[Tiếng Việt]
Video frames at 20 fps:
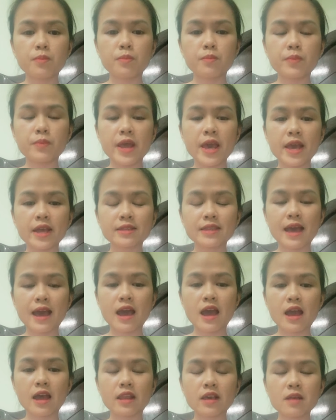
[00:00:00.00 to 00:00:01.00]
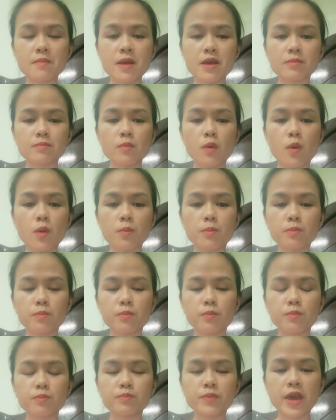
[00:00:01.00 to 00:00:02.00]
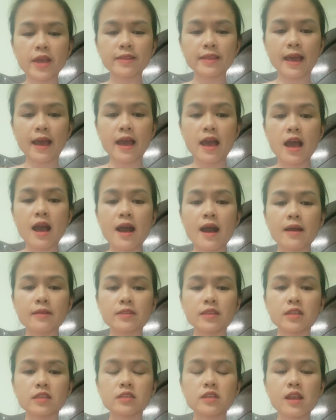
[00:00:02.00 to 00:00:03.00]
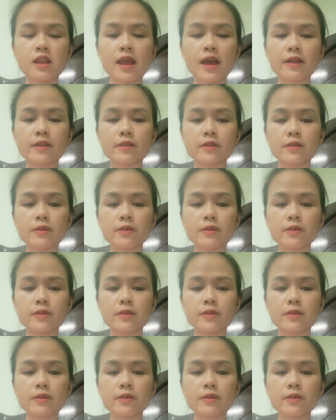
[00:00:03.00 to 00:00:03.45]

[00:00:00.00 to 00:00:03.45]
nê tà này các bạn bộ nê tà thì chính là